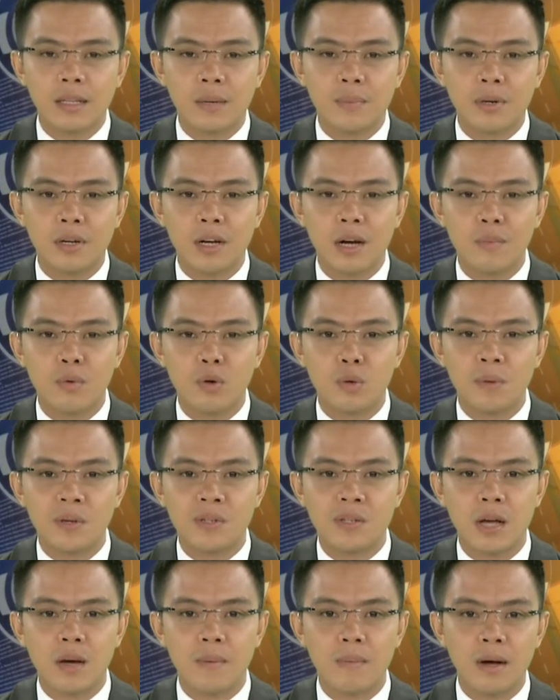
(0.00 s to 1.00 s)
Kita
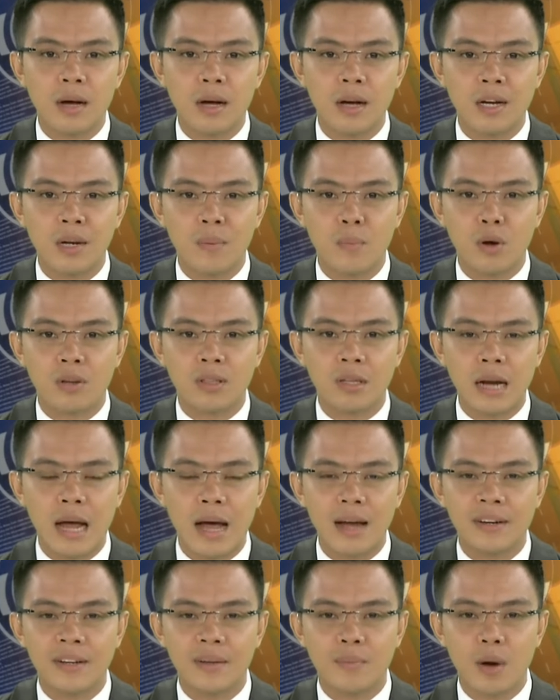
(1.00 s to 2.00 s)
bergabung bersama
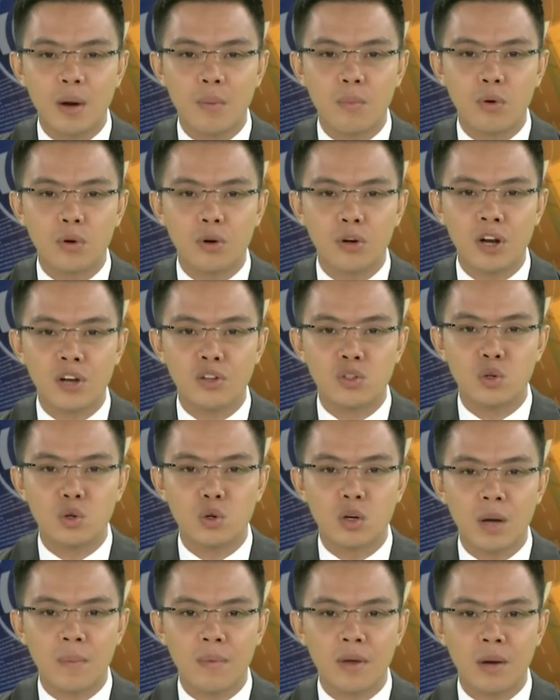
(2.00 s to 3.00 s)
reporter Ardi Pramono dan
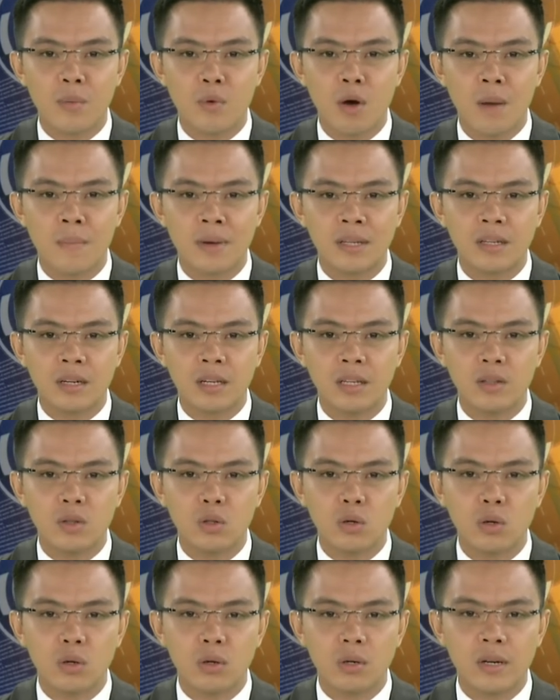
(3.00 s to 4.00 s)
juru kamera Muhammad
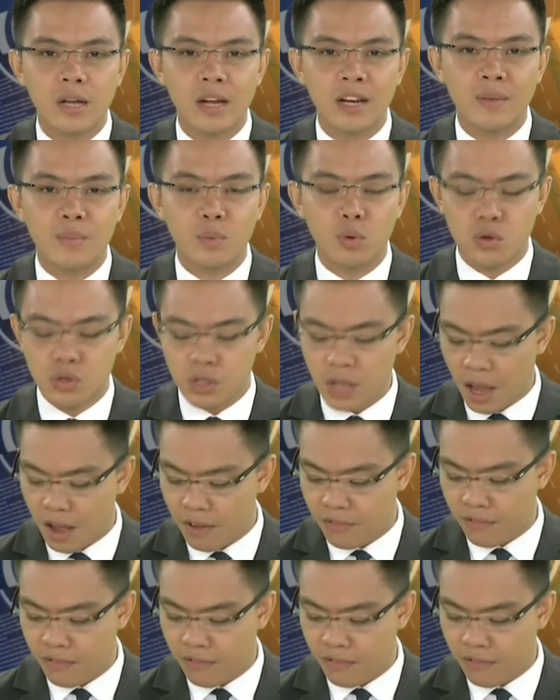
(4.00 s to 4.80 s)
Rinto dari Bursa